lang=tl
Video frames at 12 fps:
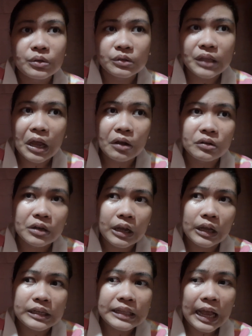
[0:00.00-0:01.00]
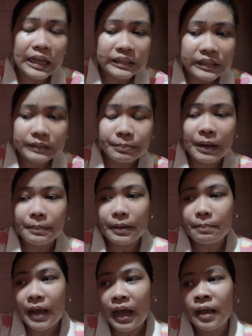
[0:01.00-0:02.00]
yung tao na ina-assist, bla
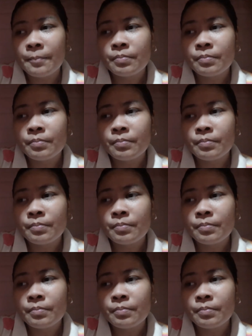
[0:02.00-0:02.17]
bla bla.